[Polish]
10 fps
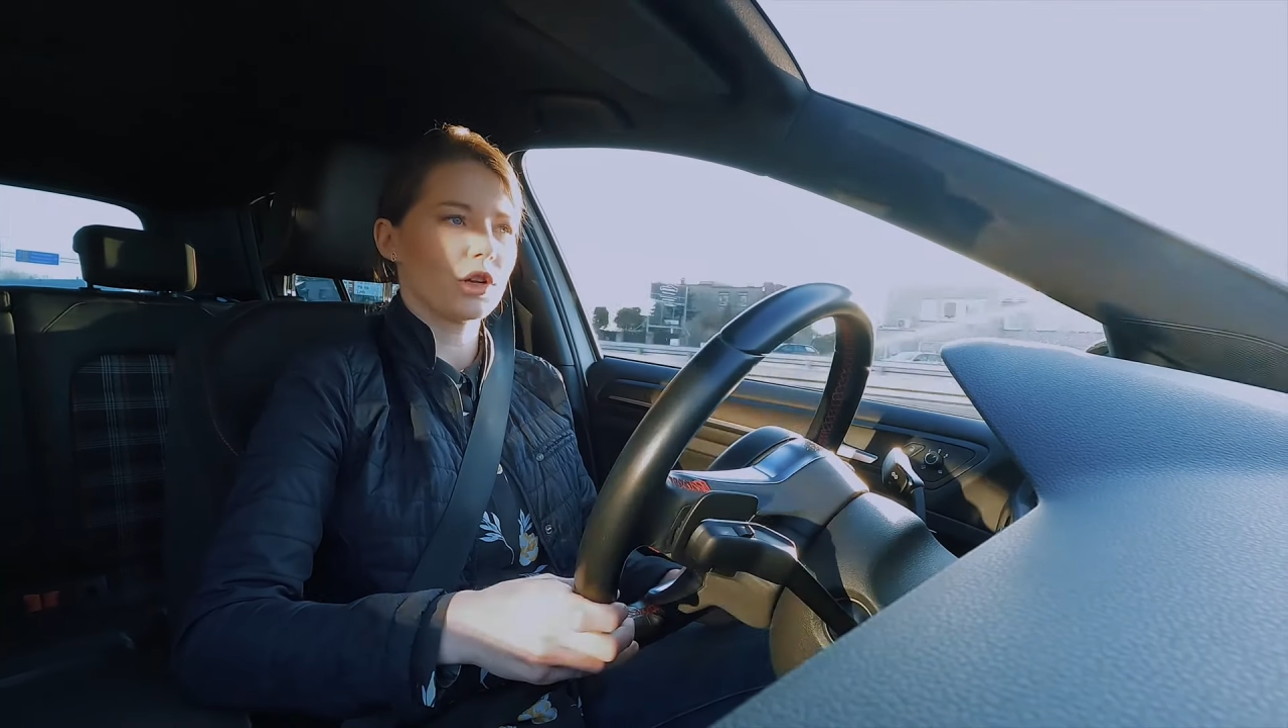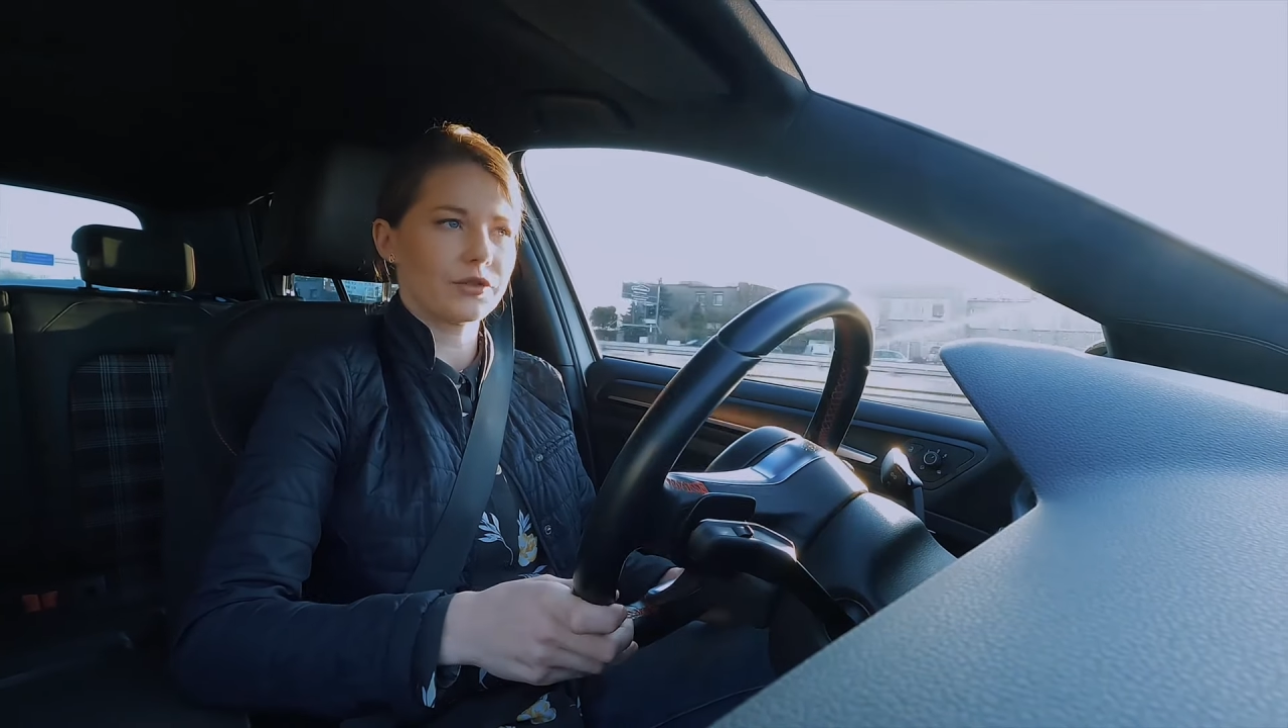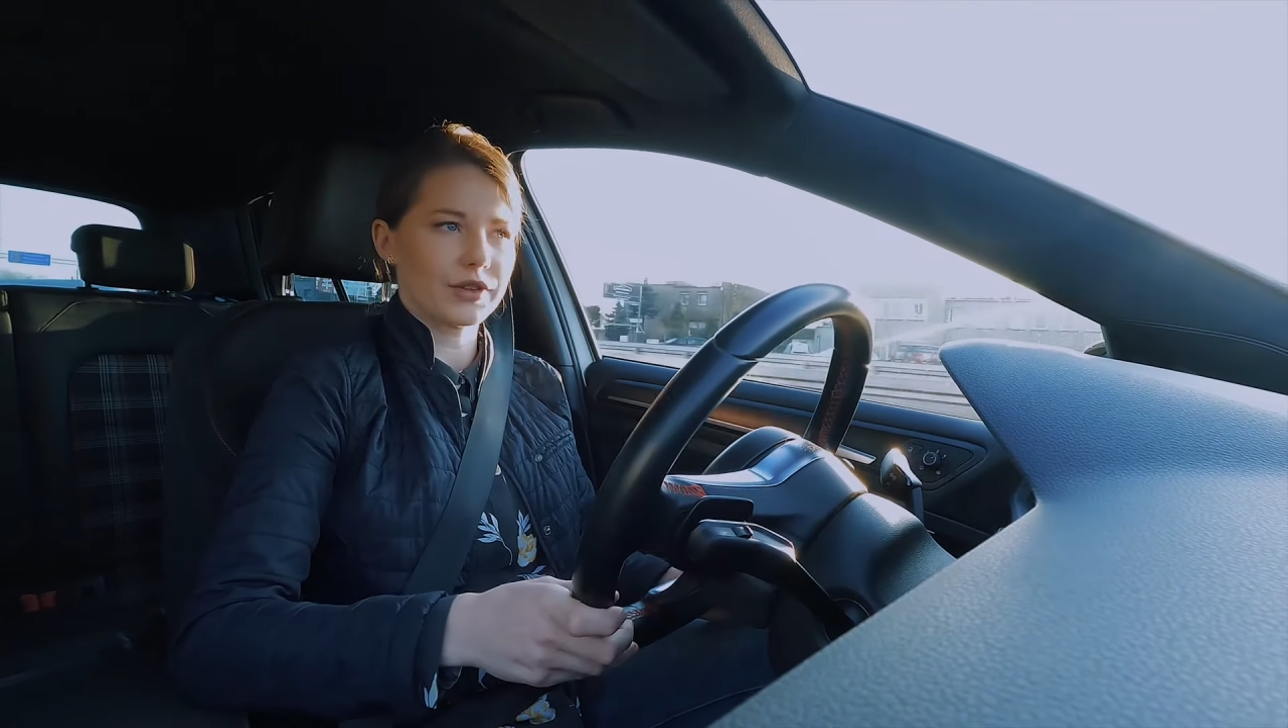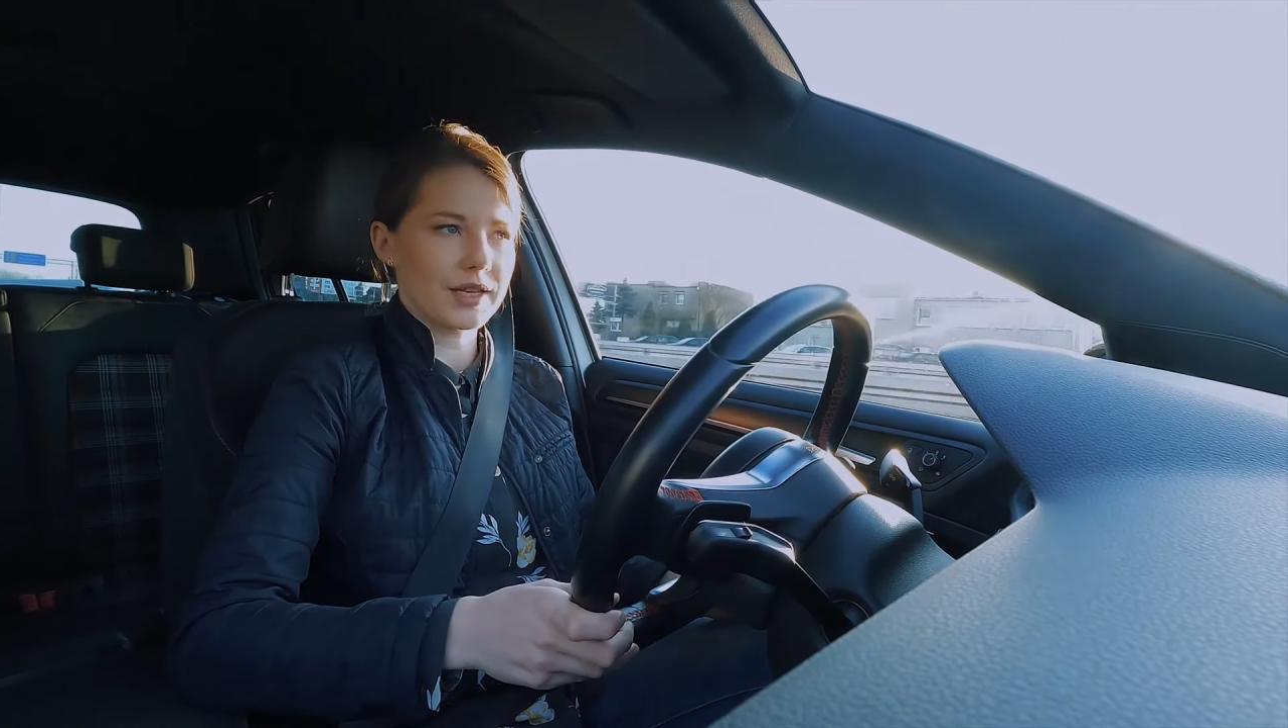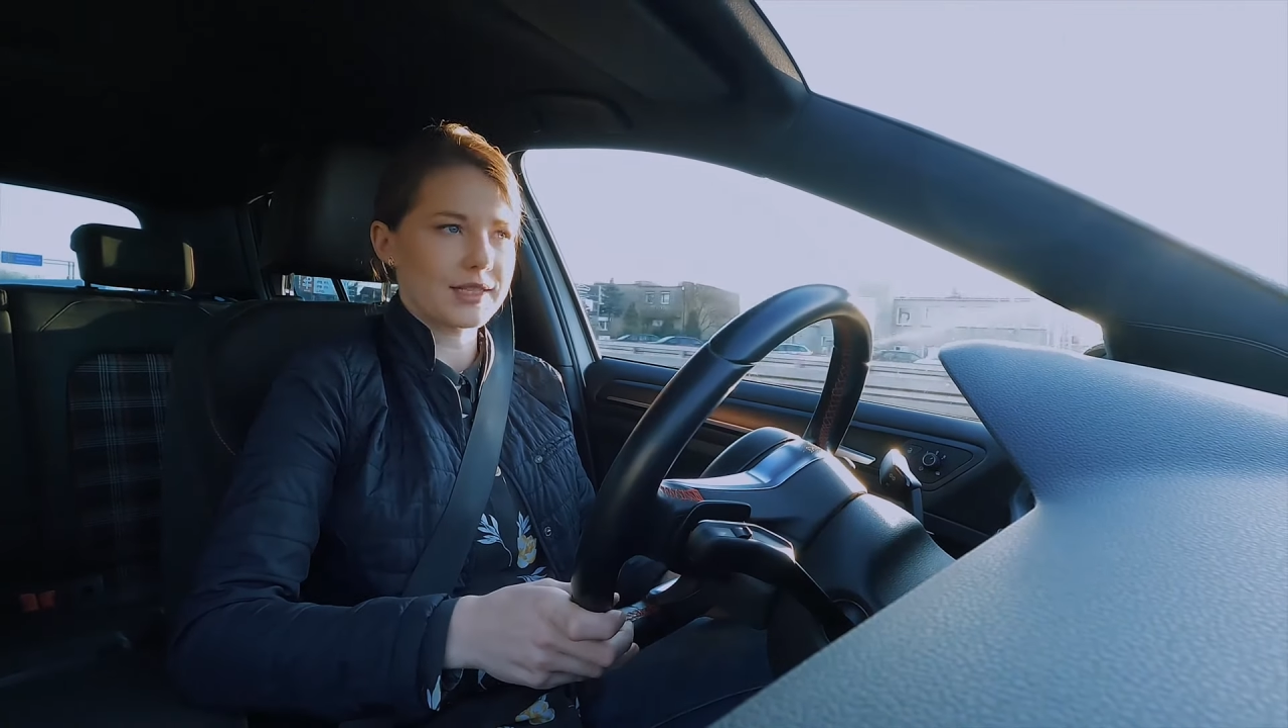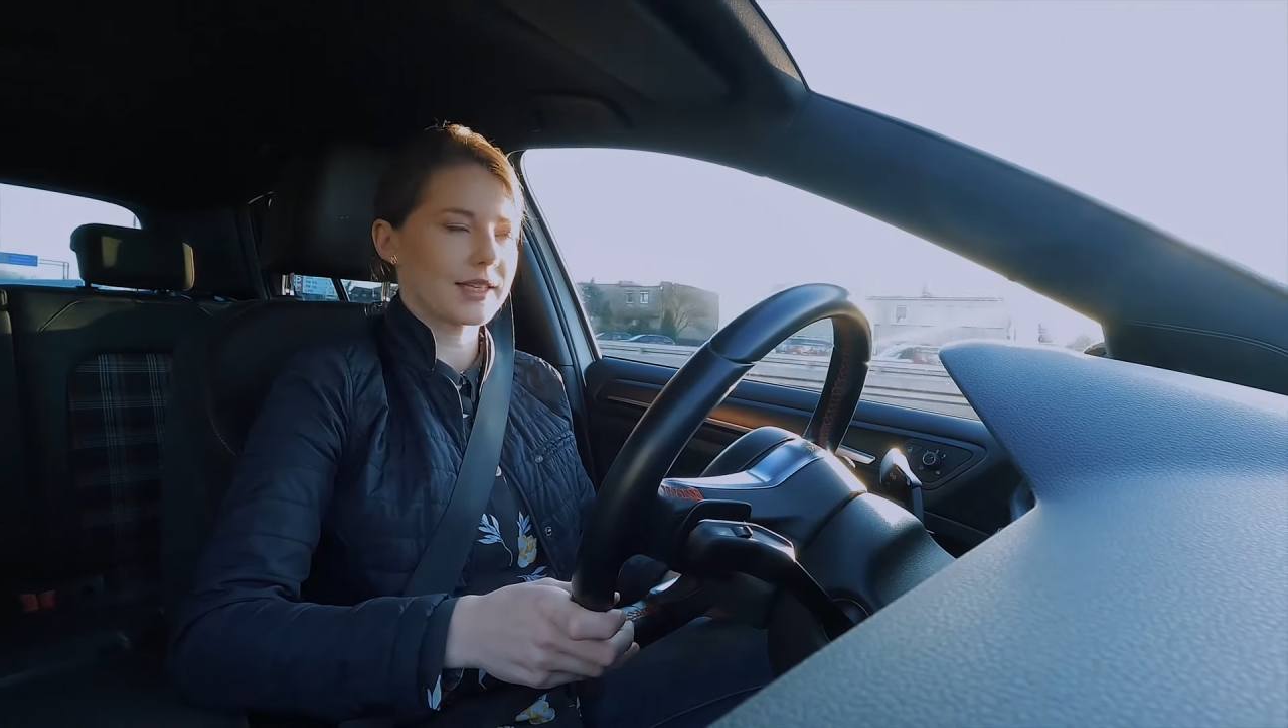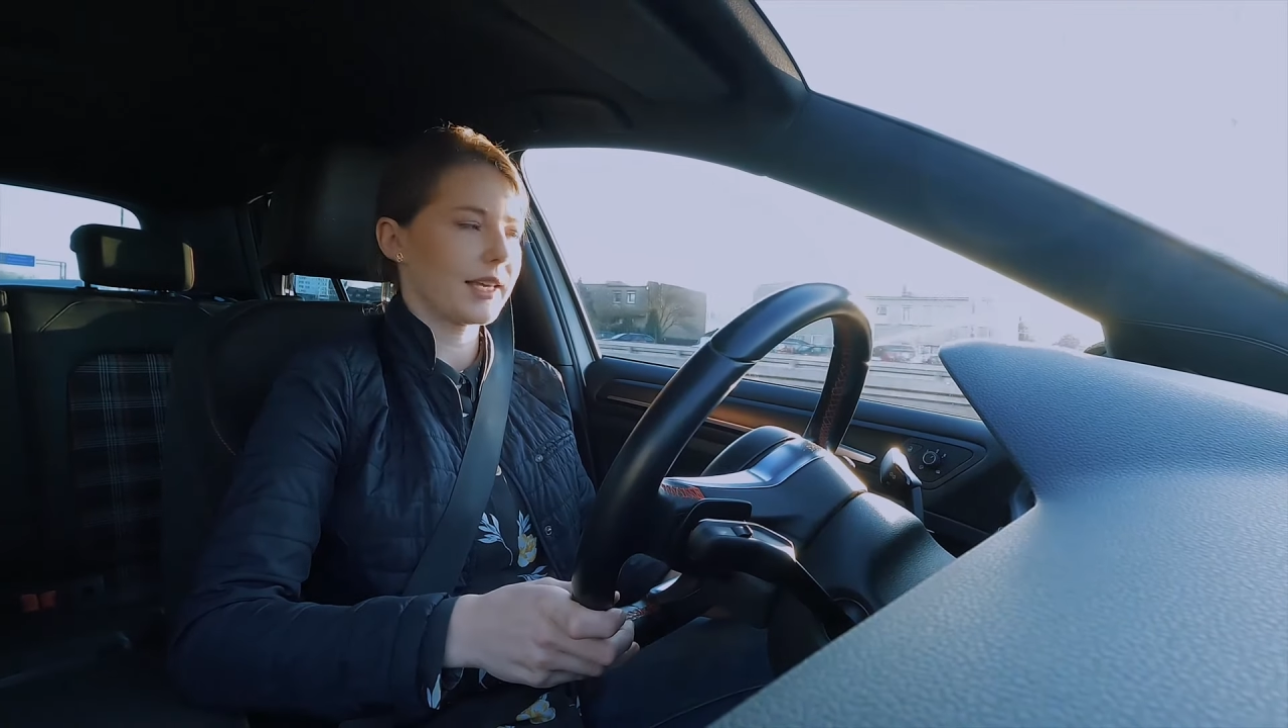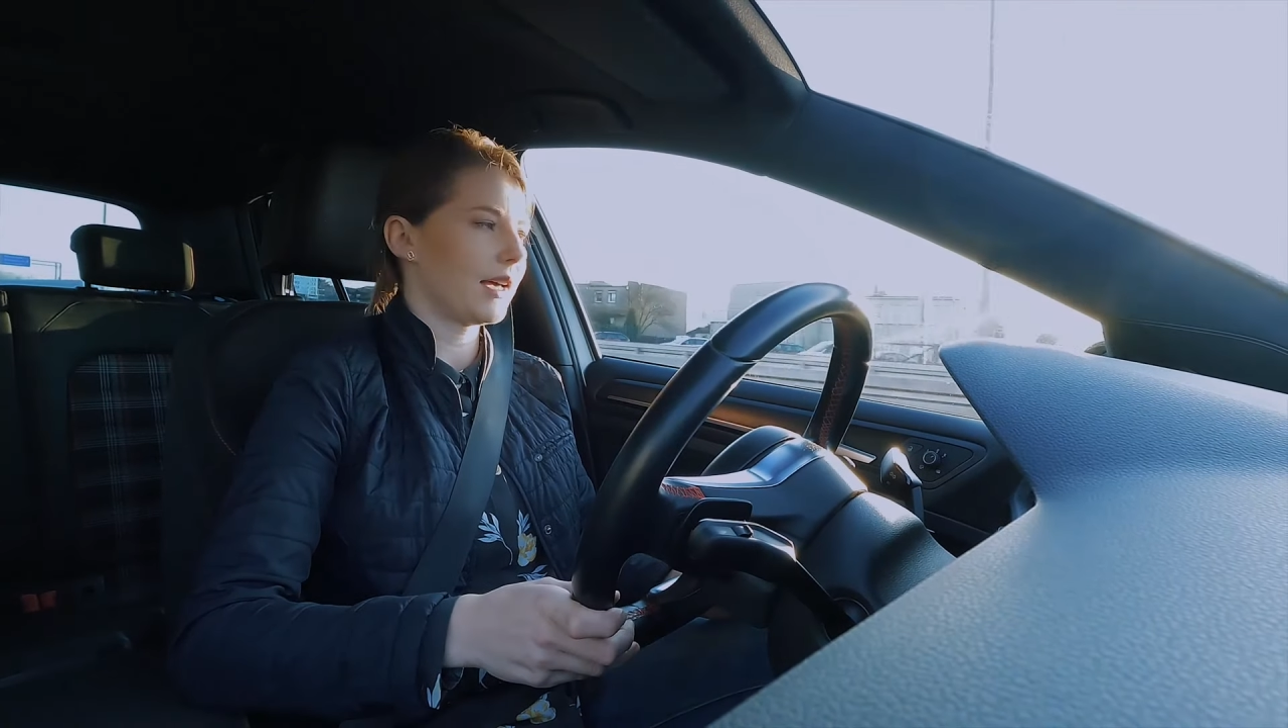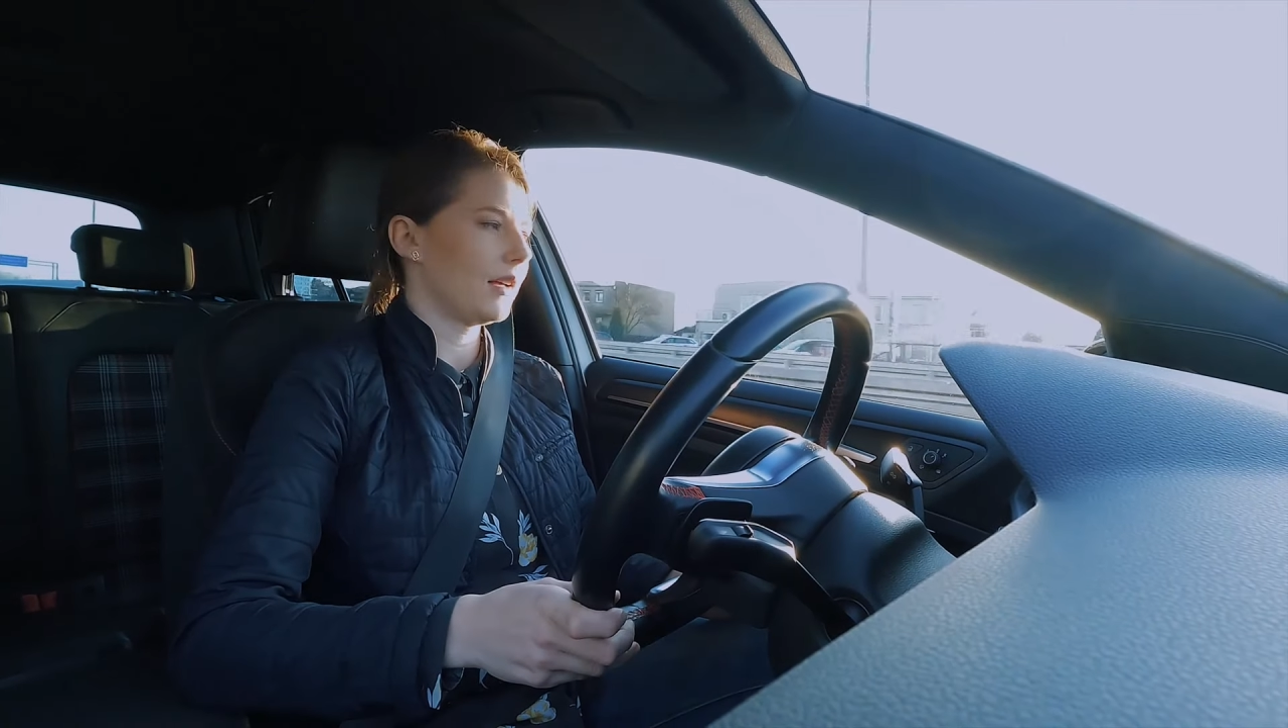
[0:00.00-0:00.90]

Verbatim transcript: olej w DSG